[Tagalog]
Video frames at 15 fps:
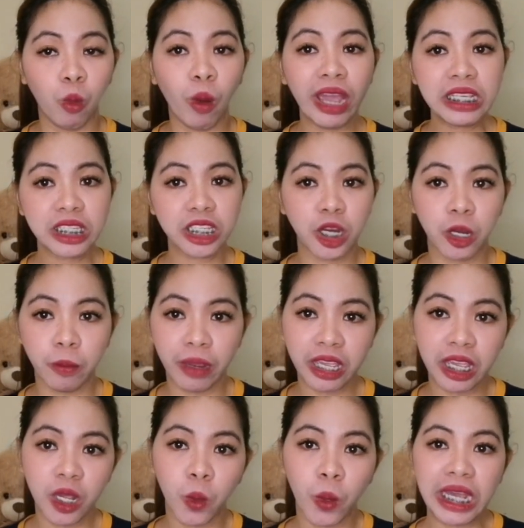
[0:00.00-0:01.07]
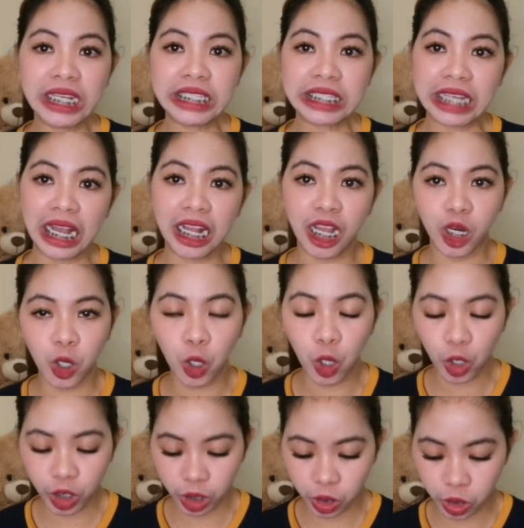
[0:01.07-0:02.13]
Wiser, maging wise ka,
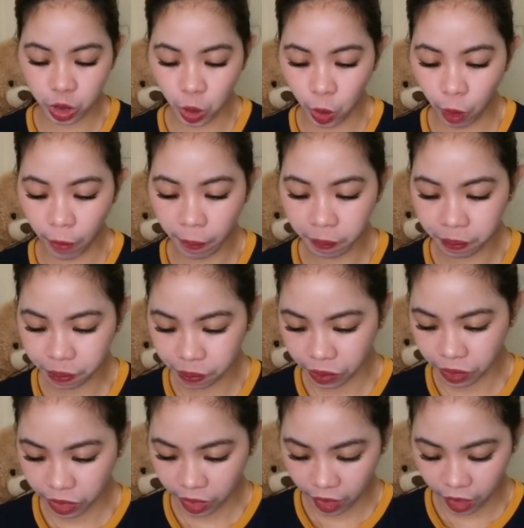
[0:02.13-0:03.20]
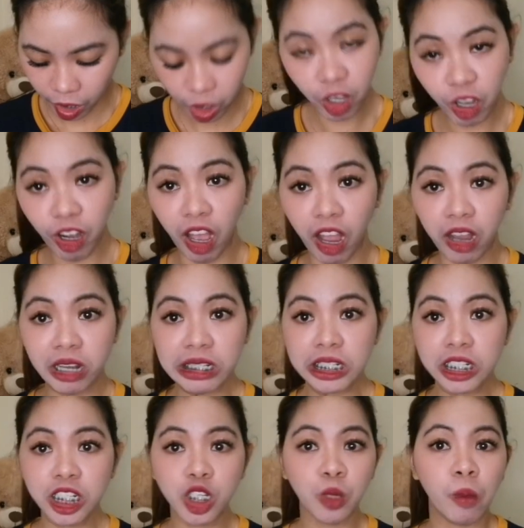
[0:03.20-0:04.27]
ganon. So, yun lang,
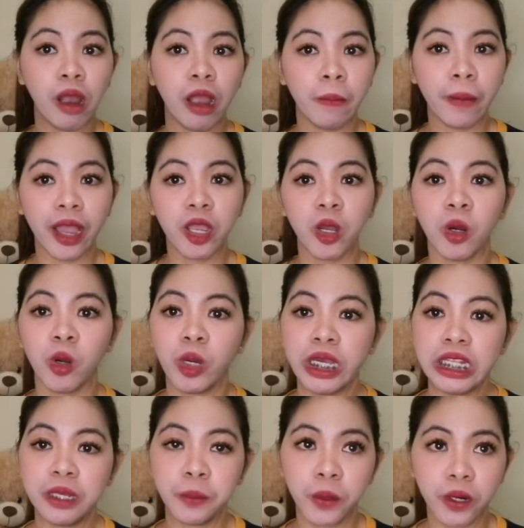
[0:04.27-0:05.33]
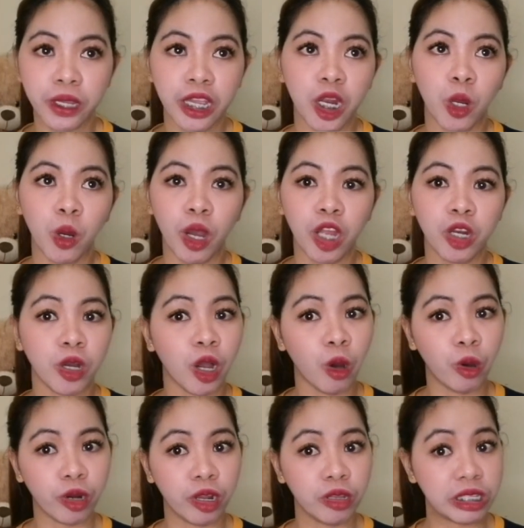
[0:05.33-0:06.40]
yun lang yung mga payo ko, hindi porke Ilocano ka,
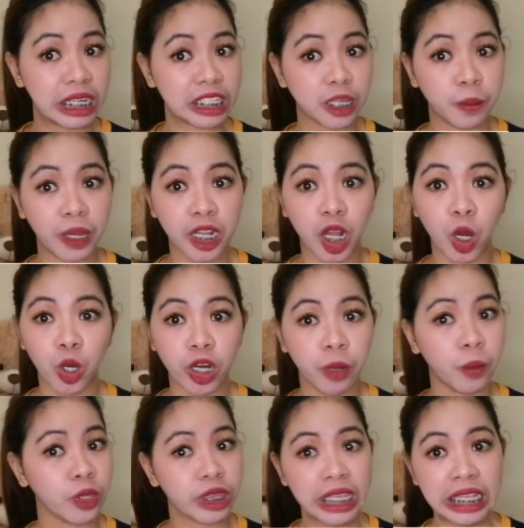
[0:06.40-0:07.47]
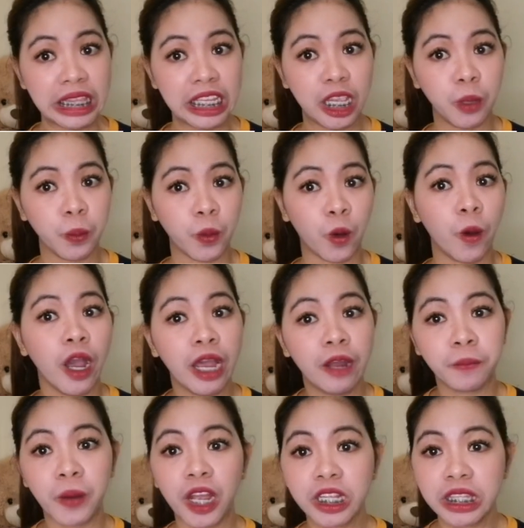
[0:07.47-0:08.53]
sinasabihan ka korepot, hindi po.
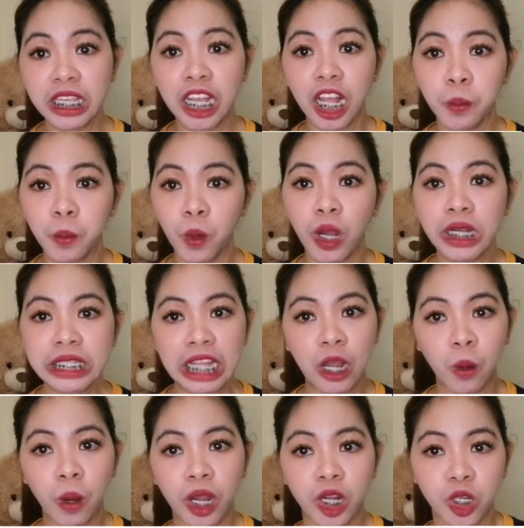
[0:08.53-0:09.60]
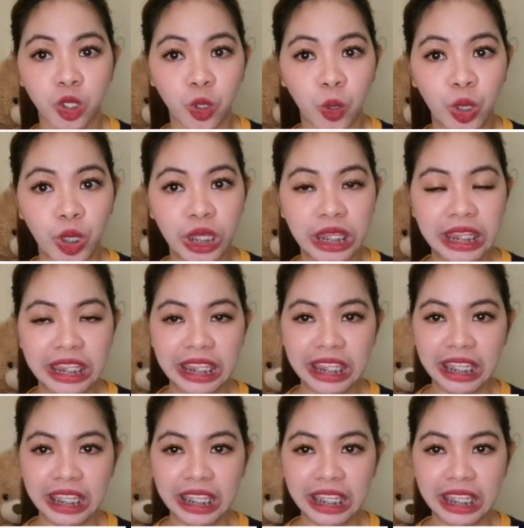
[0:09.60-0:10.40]
Practical po ang tawag doon.